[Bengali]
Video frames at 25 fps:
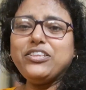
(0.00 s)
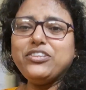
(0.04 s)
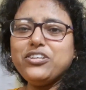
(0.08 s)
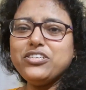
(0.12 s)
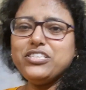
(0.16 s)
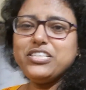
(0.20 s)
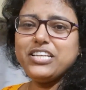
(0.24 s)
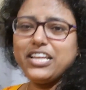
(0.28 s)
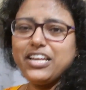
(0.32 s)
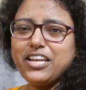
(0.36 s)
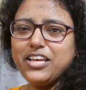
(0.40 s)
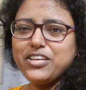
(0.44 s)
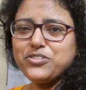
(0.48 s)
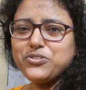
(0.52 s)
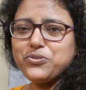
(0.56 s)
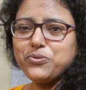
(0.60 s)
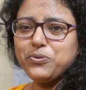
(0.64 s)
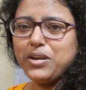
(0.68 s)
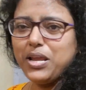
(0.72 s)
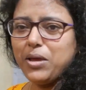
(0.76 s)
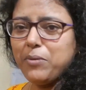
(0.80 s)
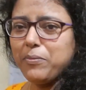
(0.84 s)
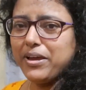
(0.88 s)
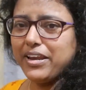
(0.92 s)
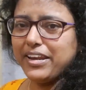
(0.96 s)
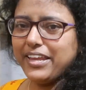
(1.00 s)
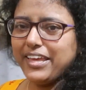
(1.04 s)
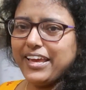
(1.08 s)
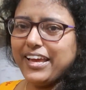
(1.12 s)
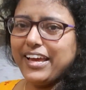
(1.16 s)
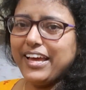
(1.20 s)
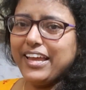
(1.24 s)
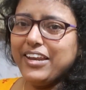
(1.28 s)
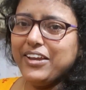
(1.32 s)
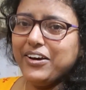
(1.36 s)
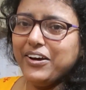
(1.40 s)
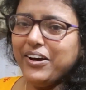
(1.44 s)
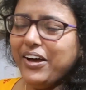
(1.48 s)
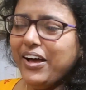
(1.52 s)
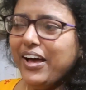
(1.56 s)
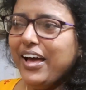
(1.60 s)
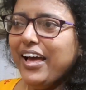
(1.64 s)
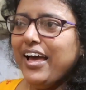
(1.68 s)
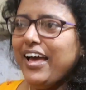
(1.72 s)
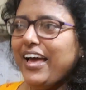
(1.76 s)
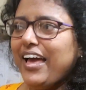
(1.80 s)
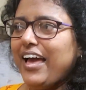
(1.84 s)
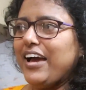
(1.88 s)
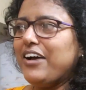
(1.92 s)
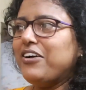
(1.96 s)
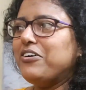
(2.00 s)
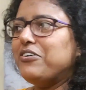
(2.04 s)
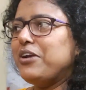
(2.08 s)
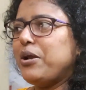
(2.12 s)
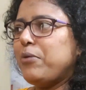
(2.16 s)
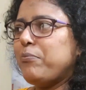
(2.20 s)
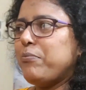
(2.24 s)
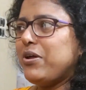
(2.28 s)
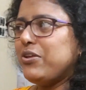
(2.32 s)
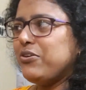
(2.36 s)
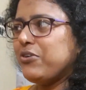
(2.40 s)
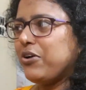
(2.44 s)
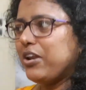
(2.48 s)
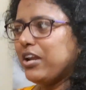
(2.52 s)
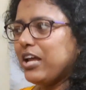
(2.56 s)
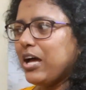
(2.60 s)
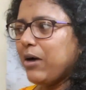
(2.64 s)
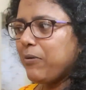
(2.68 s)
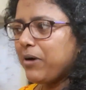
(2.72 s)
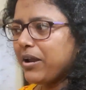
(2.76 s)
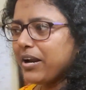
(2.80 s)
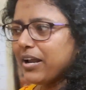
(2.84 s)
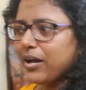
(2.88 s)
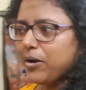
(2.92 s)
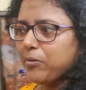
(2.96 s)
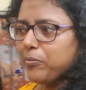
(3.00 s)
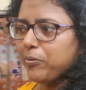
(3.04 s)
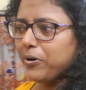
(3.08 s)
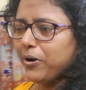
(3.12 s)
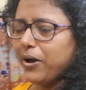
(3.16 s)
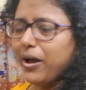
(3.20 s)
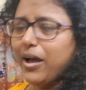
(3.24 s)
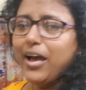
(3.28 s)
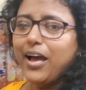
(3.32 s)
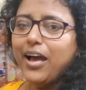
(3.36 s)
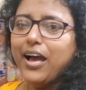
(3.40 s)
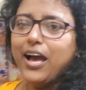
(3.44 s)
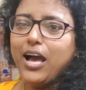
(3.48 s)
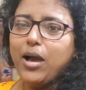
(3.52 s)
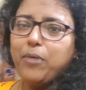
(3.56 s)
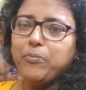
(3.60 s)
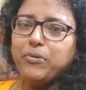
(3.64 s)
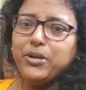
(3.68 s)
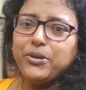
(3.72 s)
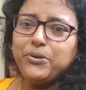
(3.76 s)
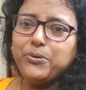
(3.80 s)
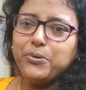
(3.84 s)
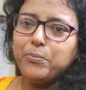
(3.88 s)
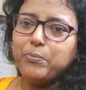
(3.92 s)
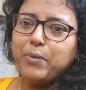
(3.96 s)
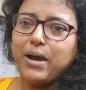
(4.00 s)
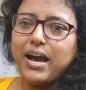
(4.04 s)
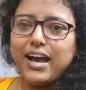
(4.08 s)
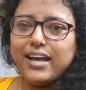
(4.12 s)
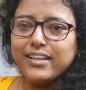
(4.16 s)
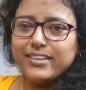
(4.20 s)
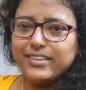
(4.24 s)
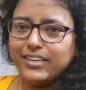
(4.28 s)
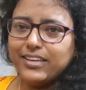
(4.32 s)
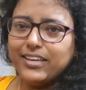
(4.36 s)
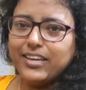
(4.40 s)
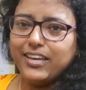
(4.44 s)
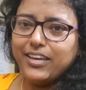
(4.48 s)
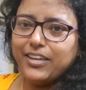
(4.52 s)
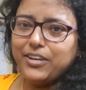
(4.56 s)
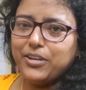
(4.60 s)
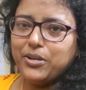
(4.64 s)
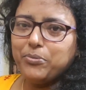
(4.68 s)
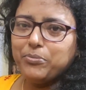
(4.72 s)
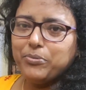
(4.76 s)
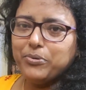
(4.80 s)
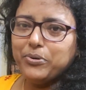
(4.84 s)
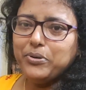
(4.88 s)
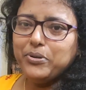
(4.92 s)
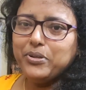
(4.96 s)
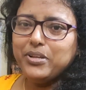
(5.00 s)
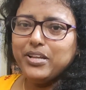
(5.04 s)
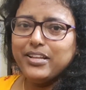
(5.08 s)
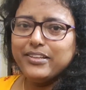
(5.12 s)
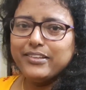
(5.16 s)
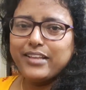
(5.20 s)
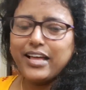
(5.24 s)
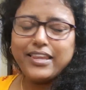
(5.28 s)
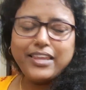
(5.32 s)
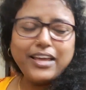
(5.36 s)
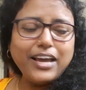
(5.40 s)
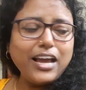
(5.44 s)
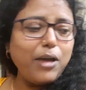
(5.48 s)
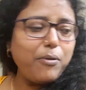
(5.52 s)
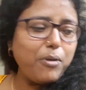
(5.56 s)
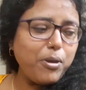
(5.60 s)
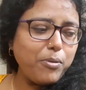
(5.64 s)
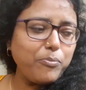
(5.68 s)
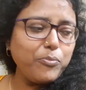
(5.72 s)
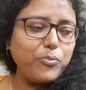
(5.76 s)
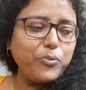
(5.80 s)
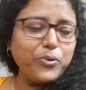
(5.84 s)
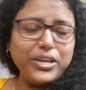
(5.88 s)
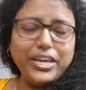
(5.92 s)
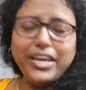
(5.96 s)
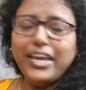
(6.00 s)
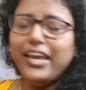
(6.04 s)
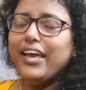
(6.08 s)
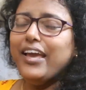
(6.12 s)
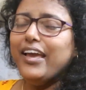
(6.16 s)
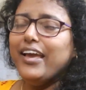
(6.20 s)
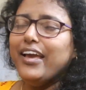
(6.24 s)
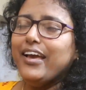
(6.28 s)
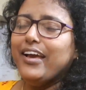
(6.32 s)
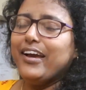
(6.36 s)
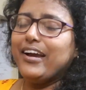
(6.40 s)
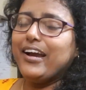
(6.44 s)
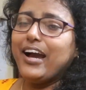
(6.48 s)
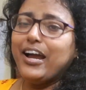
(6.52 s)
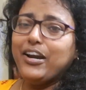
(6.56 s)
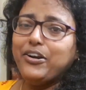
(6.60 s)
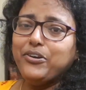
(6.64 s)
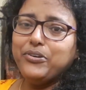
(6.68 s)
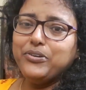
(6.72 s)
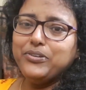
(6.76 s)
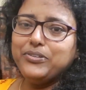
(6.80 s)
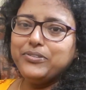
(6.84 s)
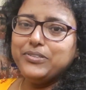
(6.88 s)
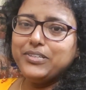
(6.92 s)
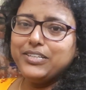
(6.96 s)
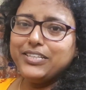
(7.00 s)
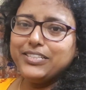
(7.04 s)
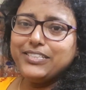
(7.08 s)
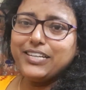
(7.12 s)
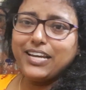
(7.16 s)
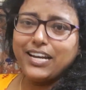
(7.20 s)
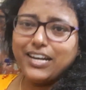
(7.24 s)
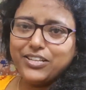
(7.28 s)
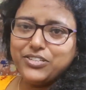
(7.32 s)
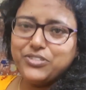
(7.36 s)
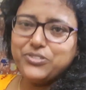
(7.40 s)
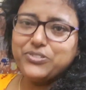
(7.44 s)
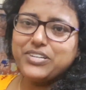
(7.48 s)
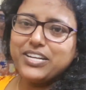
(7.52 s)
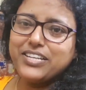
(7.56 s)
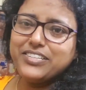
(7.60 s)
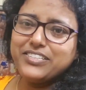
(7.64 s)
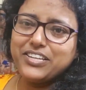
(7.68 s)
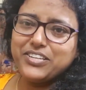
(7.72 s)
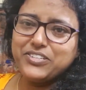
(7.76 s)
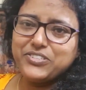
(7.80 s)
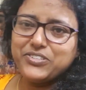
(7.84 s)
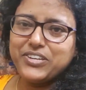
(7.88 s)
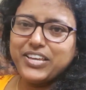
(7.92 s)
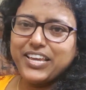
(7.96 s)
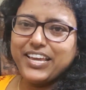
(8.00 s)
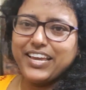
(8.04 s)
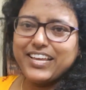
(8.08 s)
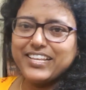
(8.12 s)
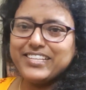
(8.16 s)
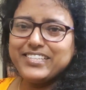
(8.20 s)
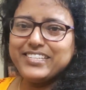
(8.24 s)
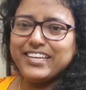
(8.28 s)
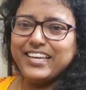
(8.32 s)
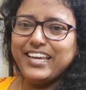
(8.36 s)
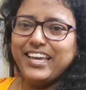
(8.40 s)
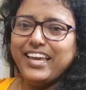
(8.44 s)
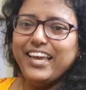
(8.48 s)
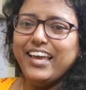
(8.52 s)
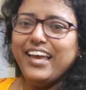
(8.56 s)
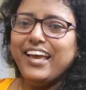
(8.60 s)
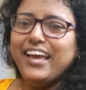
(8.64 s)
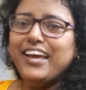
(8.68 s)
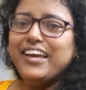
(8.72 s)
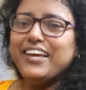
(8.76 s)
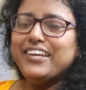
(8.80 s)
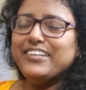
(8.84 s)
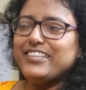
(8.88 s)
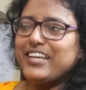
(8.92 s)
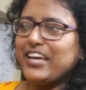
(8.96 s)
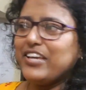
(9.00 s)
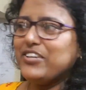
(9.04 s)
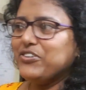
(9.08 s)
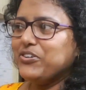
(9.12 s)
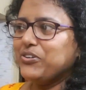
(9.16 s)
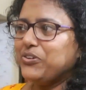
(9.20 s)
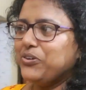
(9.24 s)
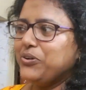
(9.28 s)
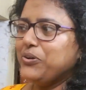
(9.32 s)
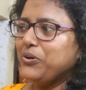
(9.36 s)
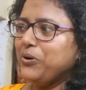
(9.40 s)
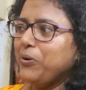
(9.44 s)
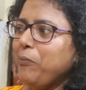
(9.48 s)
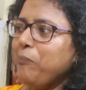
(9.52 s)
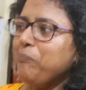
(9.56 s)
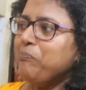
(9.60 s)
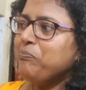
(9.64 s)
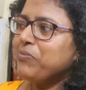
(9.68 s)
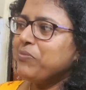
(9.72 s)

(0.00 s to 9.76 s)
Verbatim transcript: আমার তো ছেলে স্কুলে বেরিয়ে গেল এখন আমরা জলখাবার খাবো আমি একটু ভাতই খেয়ে নেবো দাদা খাবে মুড়ি কারণ চানাচুরটা শেষ হয়ে গেছে সেই জন্য